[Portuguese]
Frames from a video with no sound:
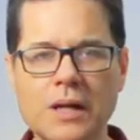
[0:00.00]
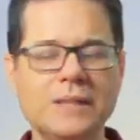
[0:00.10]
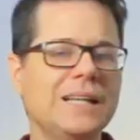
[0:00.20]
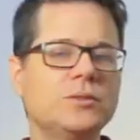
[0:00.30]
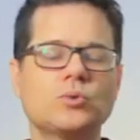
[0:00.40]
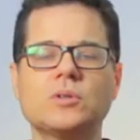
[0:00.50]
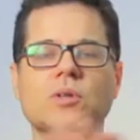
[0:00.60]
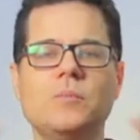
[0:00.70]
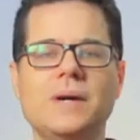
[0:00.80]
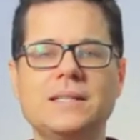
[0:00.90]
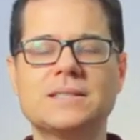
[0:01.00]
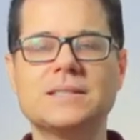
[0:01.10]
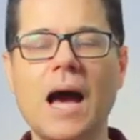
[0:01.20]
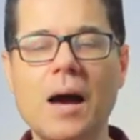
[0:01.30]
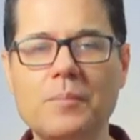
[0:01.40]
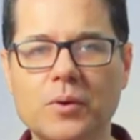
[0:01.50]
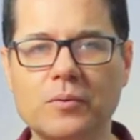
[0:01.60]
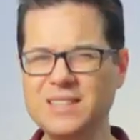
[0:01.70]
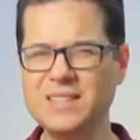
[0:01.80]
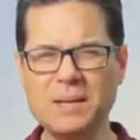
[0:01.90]
nem totalmente sábio.
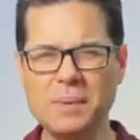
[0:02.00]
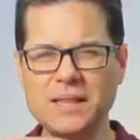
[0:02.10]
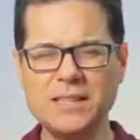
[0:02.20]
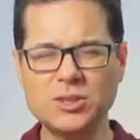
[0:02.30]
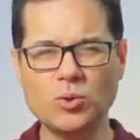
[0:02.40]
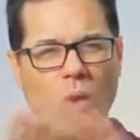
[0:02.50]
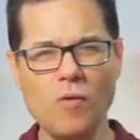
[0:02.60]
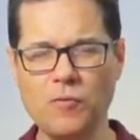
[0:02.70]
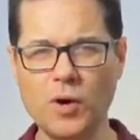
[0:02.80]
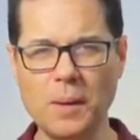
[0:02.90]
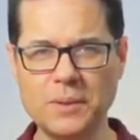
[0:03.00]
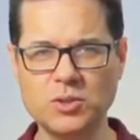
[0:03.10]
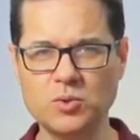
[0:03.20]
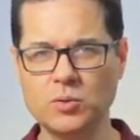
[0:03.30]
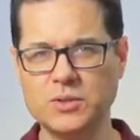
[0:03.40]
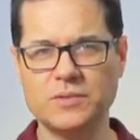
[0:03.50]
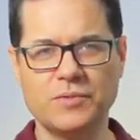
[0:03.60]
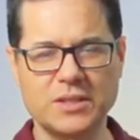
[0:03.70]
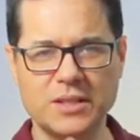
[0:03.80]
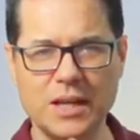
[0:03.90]
Independente de qual for a pessoa, se
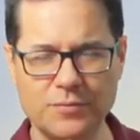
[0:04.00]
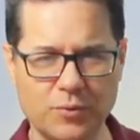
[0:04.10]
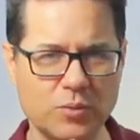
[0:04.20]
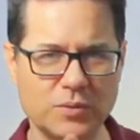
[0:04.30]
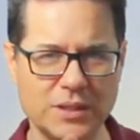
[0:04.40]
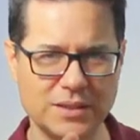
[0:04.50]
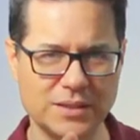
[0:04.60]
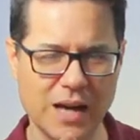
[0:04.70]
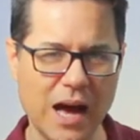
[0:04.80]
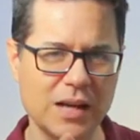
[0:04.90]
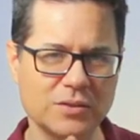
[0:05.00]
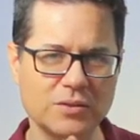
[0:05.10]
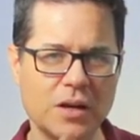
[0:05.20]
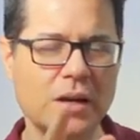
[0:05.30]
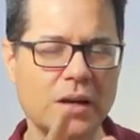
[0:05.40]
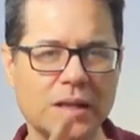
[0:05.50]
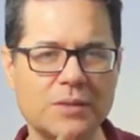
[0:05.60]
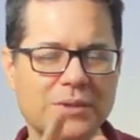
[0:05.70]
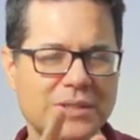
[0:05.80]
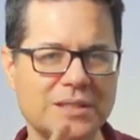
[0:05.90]
você for um desses casos, que
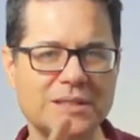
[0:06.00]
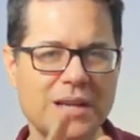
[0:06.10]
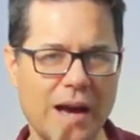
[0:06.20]
você se